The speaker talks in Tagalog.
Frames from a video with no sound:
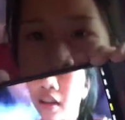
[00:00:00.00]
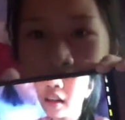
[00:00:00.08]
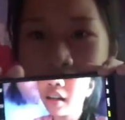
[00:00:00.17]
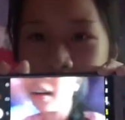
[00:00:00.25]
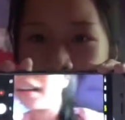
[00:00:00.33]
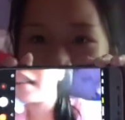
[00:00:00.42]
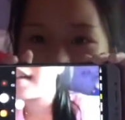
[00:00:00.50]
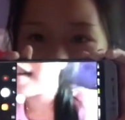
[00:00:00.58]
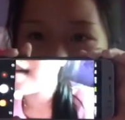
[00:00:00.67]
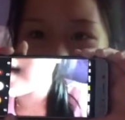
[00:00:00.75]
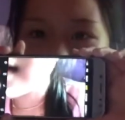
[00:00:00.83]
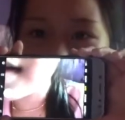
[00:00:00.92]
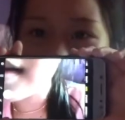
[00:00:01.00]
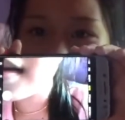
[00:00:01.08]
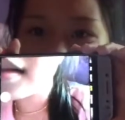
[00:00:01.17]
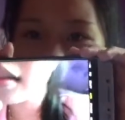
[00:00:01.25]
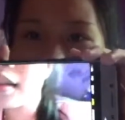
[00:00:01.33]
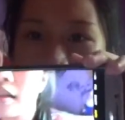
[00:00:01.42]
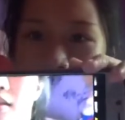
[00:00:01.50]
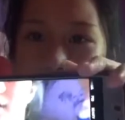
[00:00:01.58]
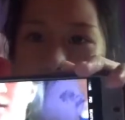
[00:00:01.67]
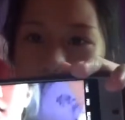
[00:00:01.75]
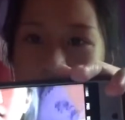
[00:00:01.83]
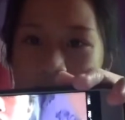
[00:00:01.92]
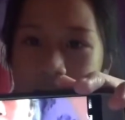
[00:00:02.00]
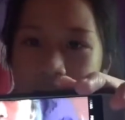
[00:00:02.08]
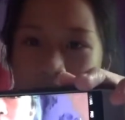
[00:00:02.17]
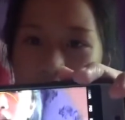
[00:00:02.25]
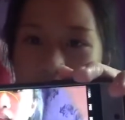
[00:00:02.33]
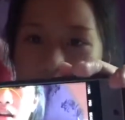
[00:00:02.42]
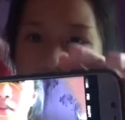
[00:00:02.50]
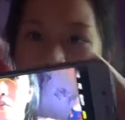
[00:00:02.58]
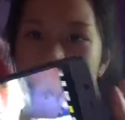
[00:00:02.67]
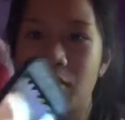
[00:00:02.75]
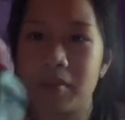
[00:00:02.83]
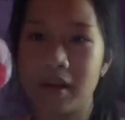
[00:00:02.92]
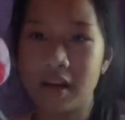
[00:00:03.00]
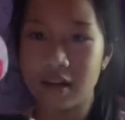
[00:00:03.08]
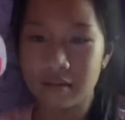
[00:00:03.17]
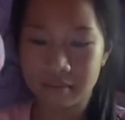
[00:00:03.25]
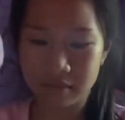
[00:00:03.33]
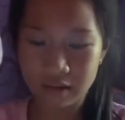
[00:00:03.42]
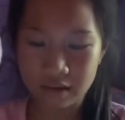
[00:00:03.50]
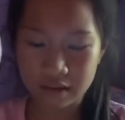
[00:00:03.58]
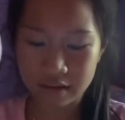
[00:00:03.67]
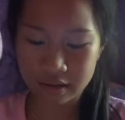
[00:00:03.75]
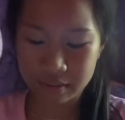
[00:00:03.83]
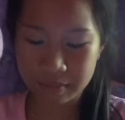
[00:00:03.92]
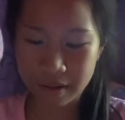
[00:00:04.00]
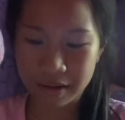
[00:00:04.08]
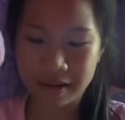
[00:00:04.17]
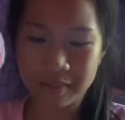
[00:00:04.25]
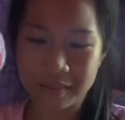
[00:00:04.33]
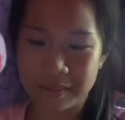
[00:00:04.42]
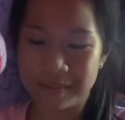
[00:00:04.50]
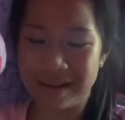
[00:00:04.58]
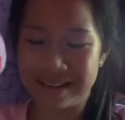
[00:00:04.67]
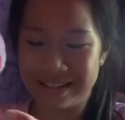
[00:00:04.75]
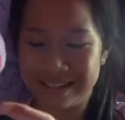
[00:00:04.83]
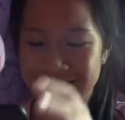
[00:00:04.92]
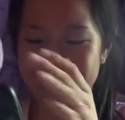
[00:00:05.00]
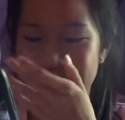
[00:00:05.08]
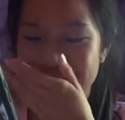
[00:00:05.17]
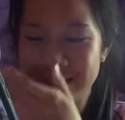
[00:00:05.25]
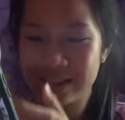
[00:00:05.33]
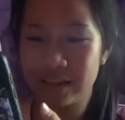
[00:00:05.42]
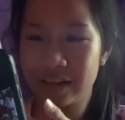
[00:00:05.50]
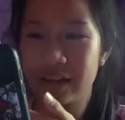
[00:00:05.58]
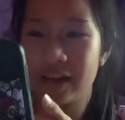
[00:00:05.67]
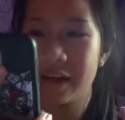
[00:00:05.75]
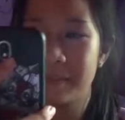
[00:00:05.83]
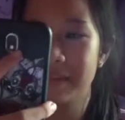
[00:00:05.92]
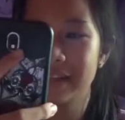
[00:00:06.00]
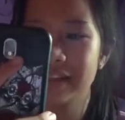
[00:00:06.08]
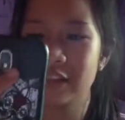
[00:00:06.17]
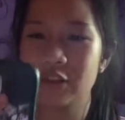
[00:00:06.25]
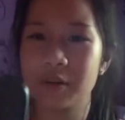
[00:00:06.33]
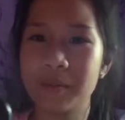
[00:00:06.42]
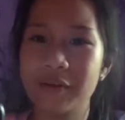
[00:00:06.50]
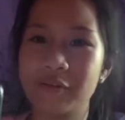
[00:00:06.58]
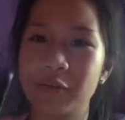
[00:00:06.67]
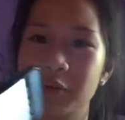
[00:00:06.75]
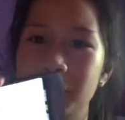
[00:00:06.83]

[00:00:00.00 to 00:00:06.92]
yan. Ayan. Ayan. Ay, mukha ko pala. Naka-back camera pala siya. Sorry, sorry. Nandito naman yung food